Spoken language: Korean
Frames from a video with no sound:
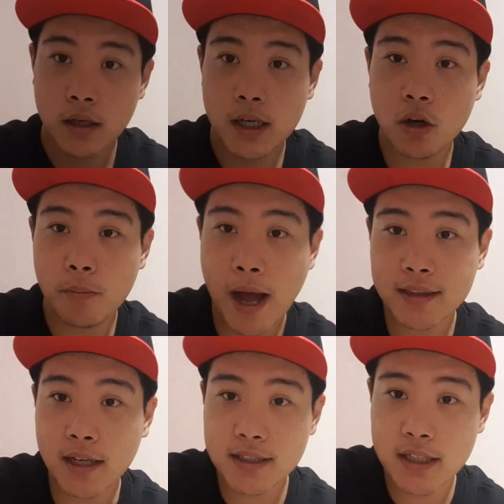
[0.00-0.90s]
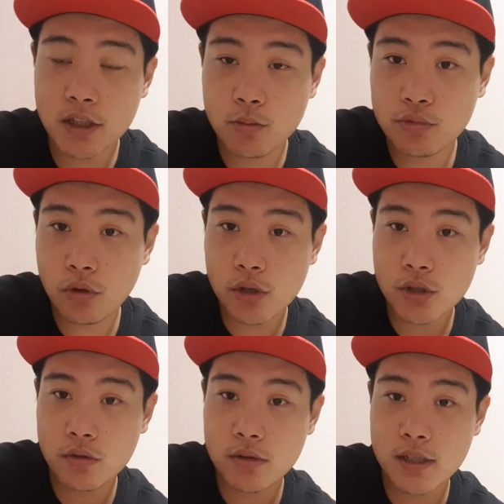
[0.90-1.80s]
그리고 바닥재는
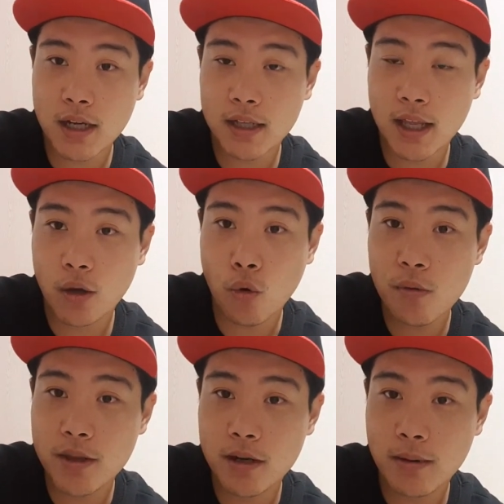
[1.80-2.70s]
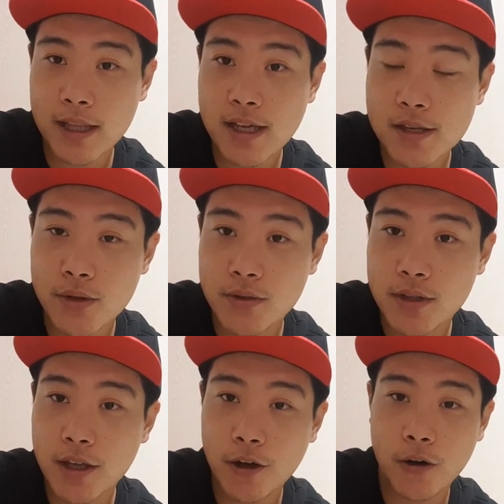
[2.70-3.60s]
무엇으로 쓸까 되게 고민을 많이
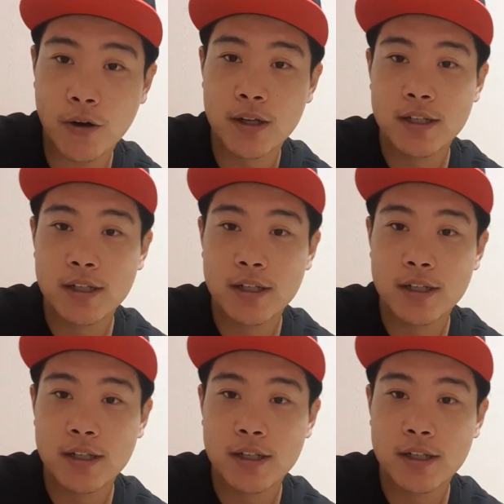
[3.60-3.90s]
했었는데요